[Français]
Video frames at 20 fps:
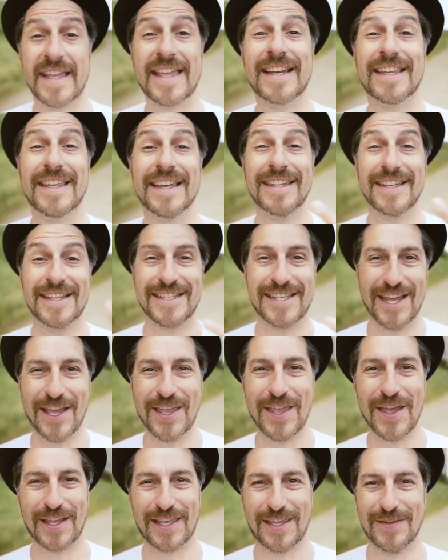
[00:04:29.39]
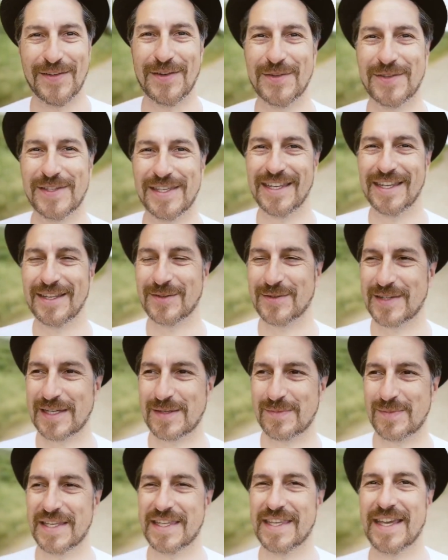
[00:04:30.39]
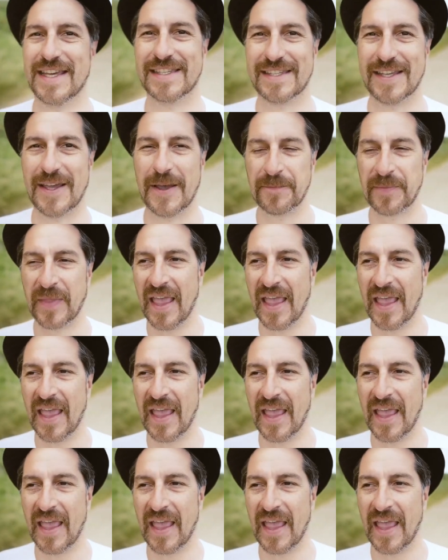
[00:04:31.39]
y ait quelqu'un d'extérieur qui va nous aider et nous expliquer à ça.